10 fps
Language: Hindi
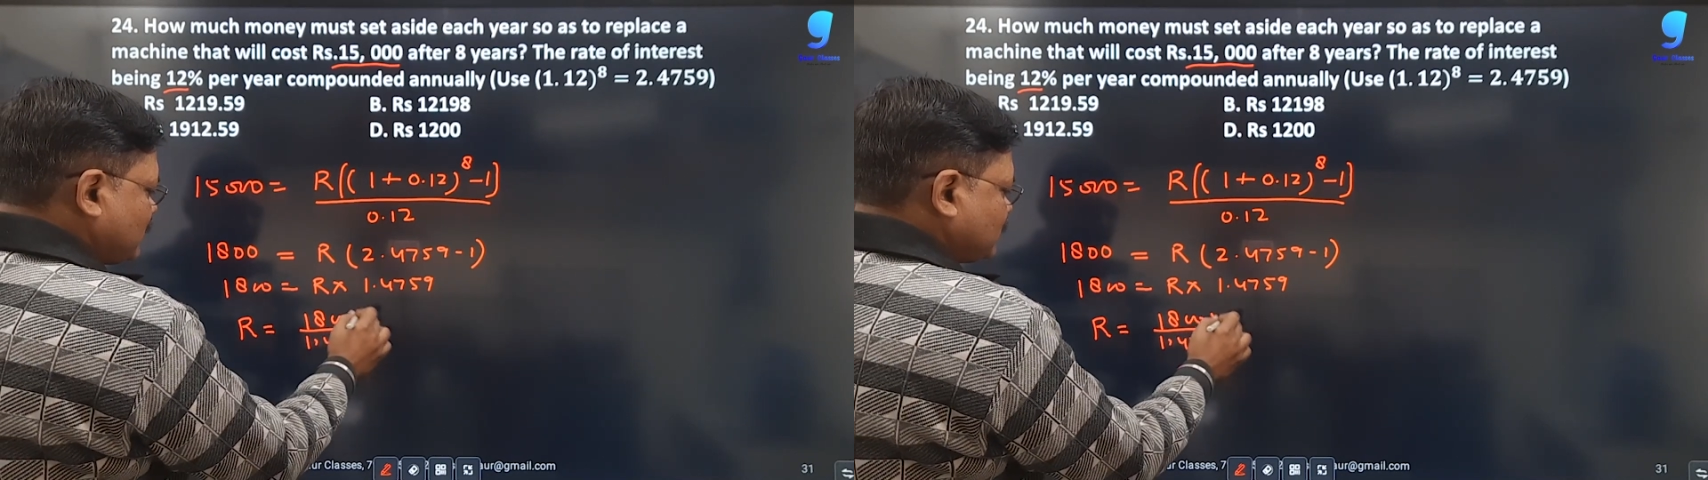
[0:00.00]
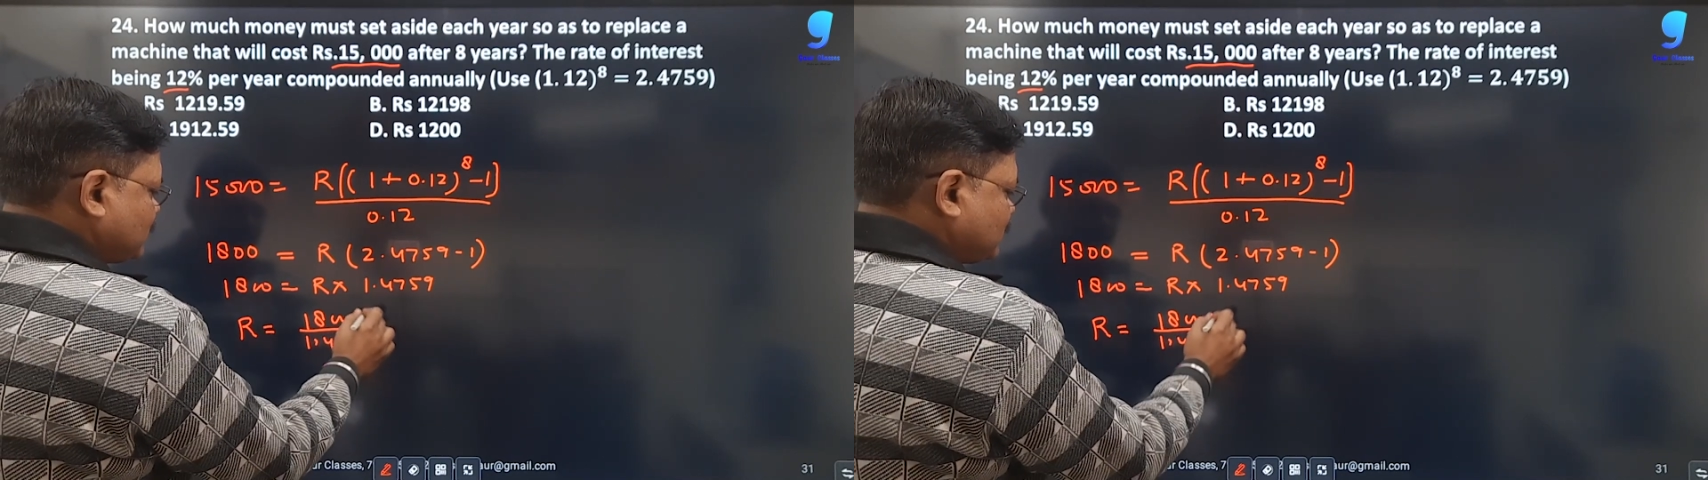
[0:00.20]

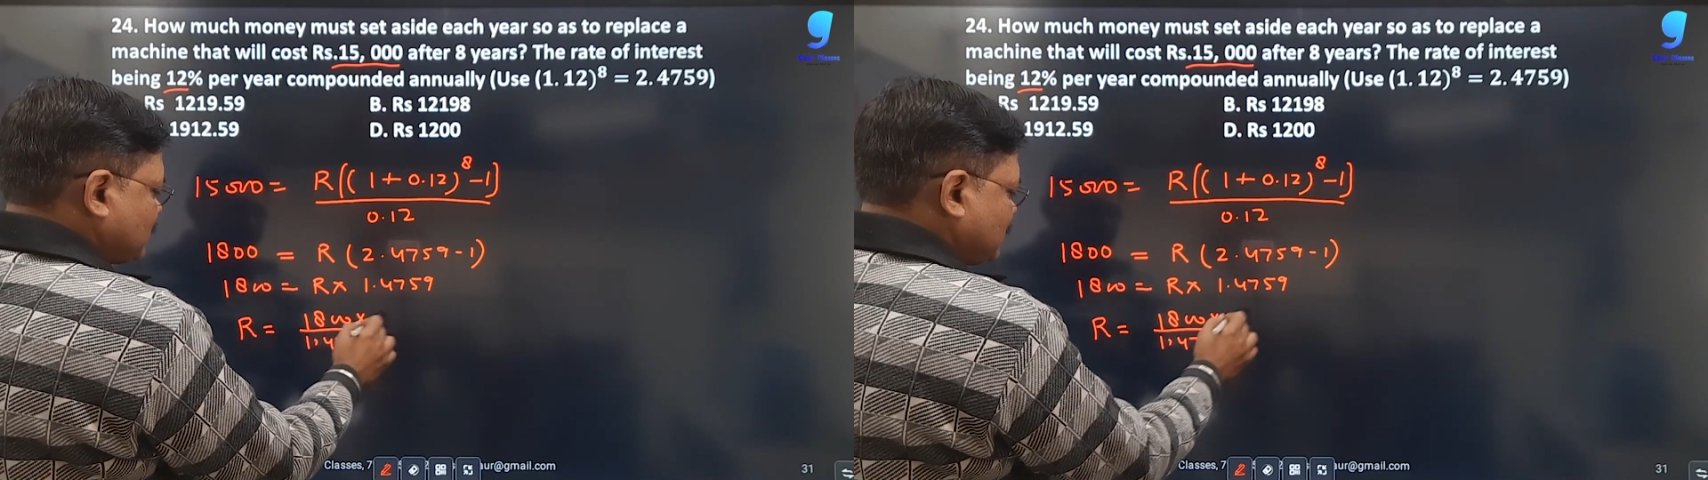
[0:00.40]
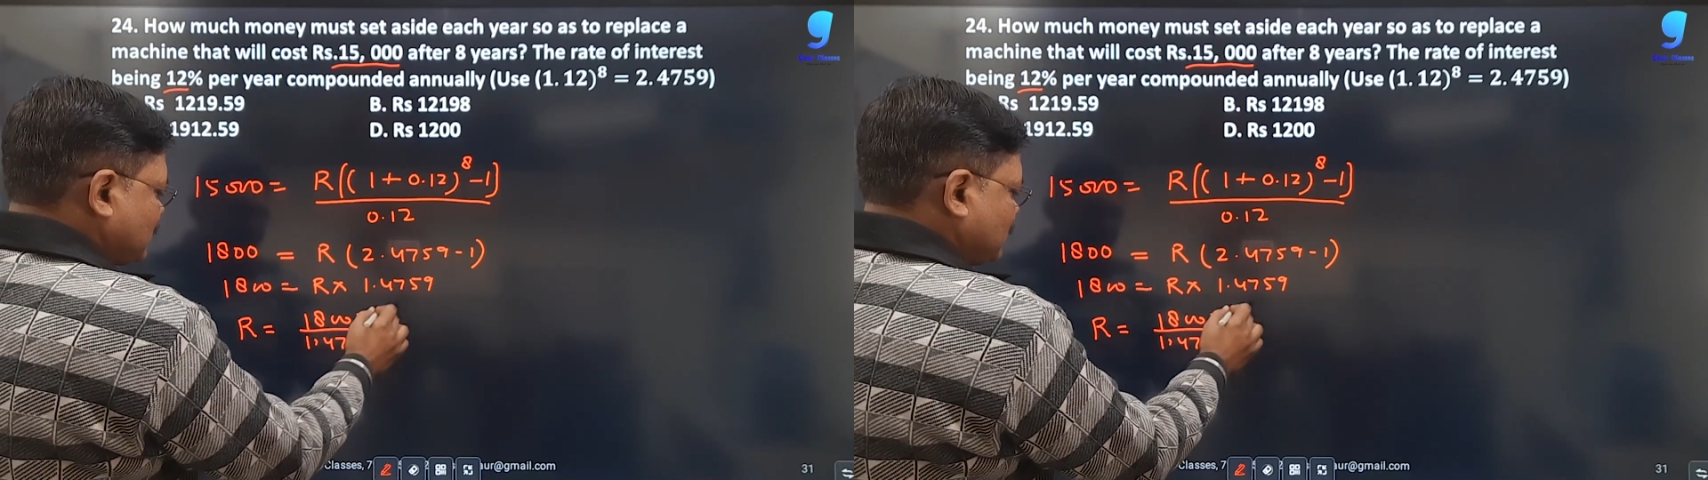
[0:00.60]
दो
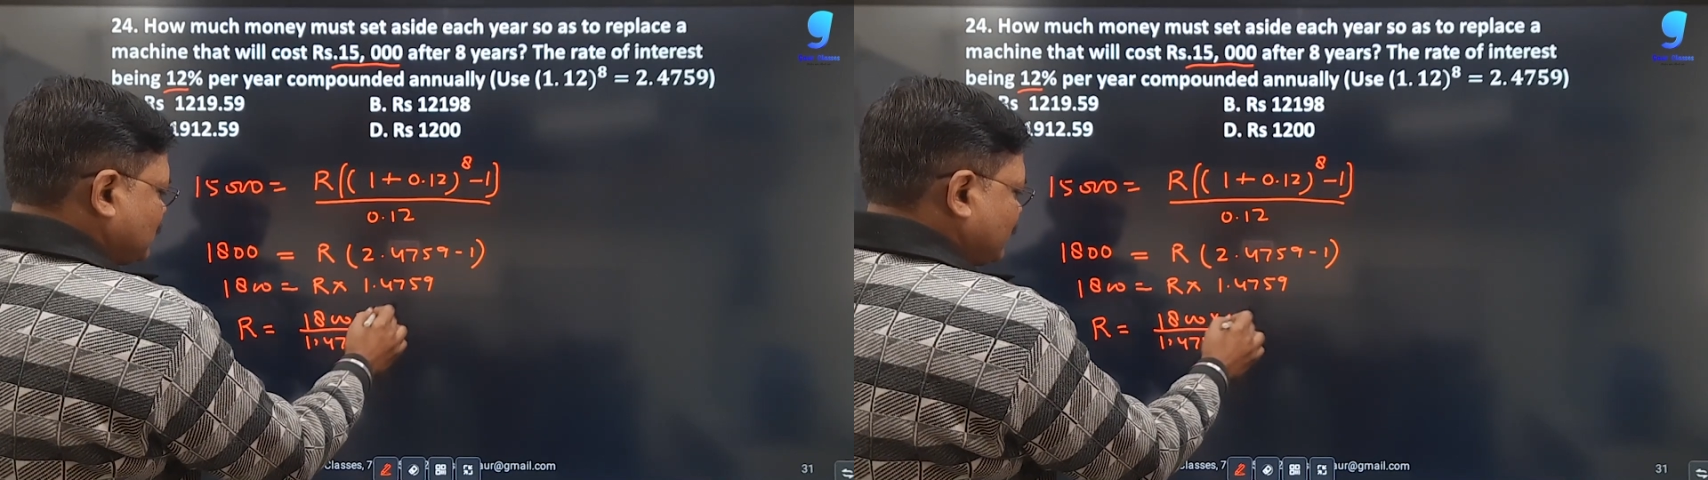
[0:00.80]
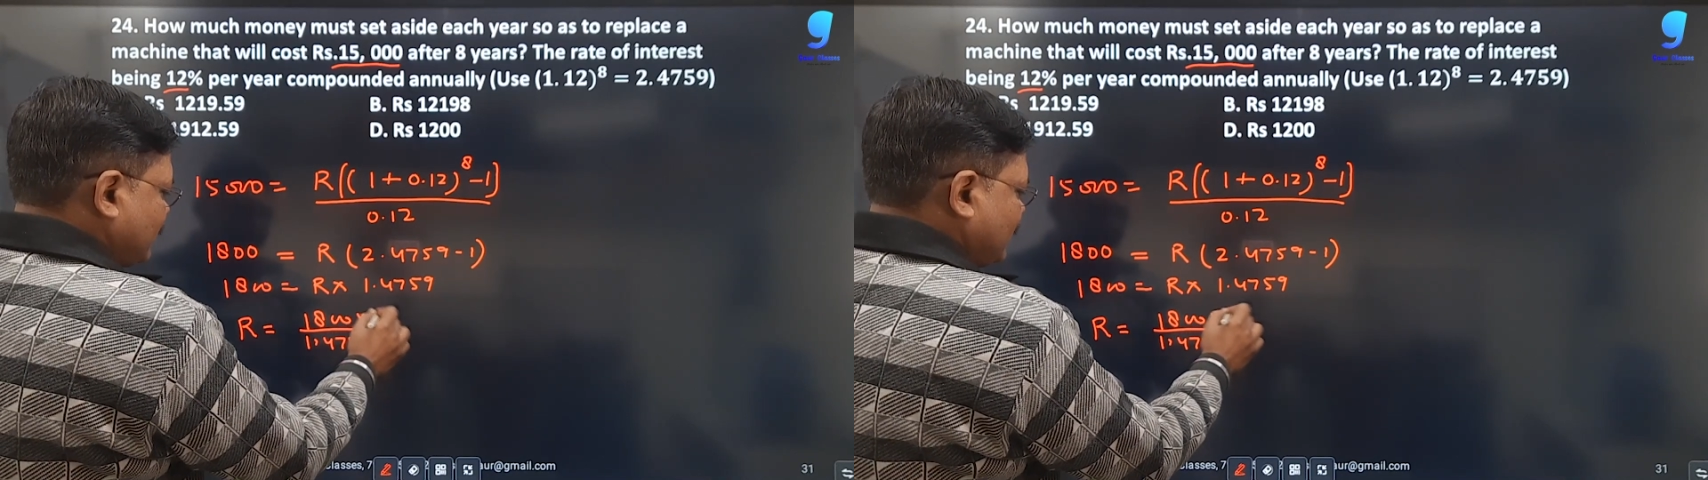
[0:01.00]

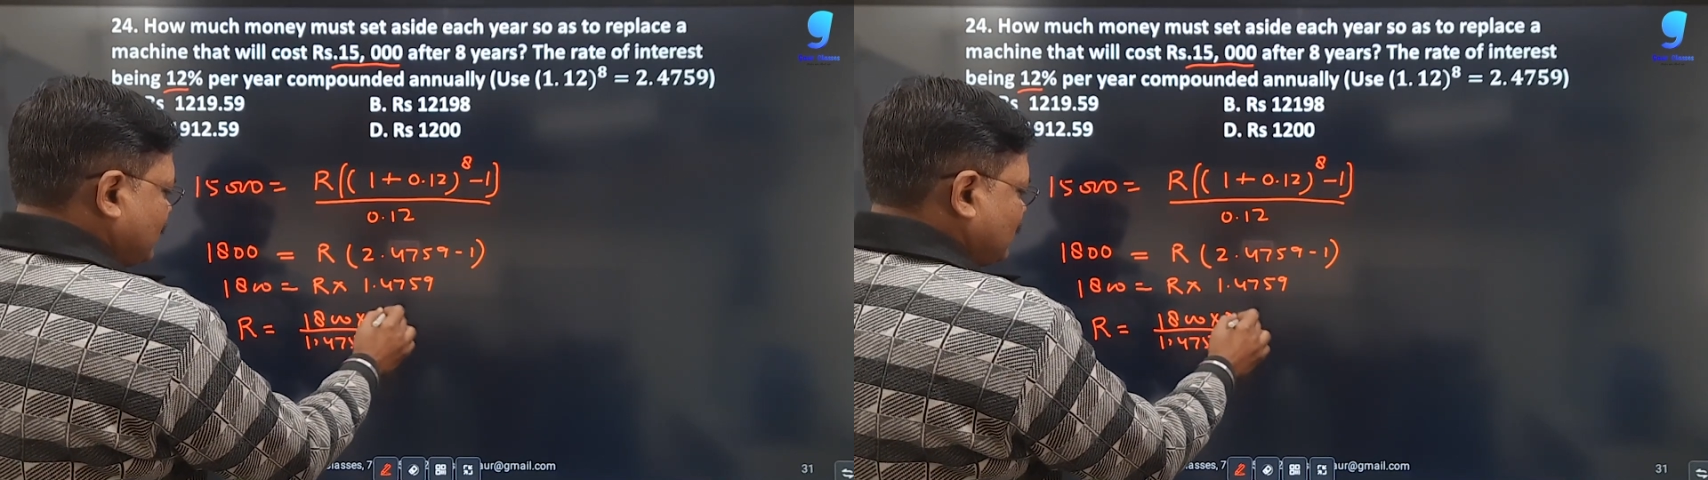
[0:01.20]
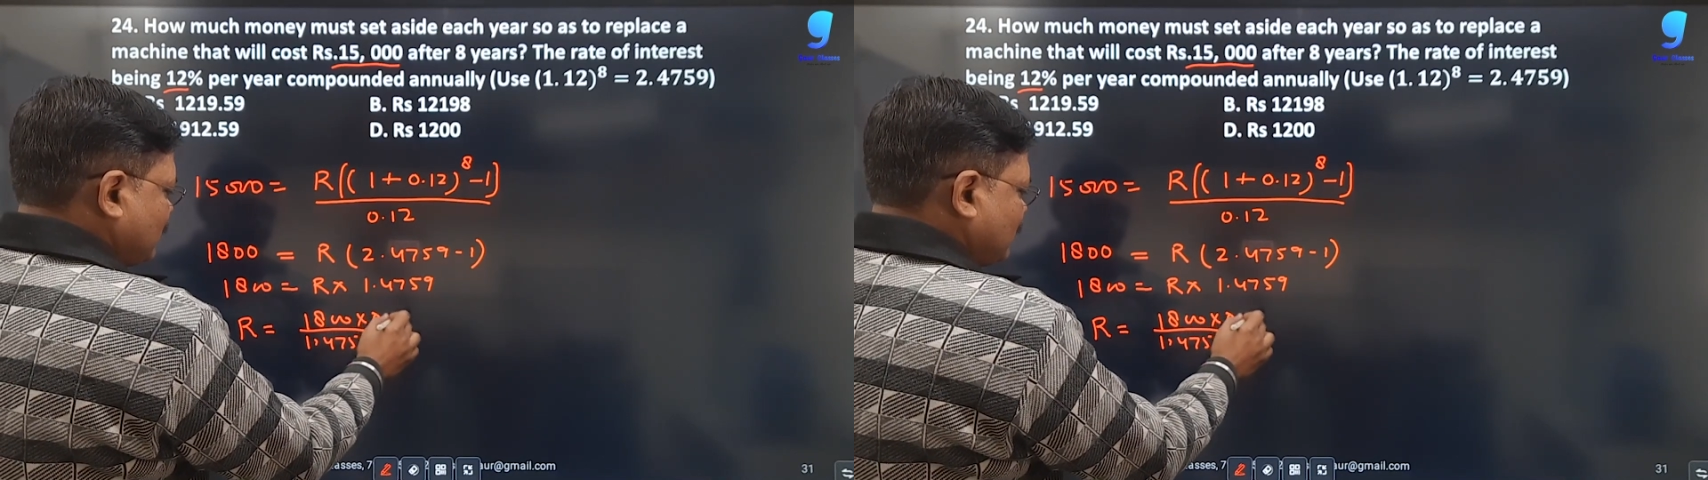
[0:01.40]
तो एक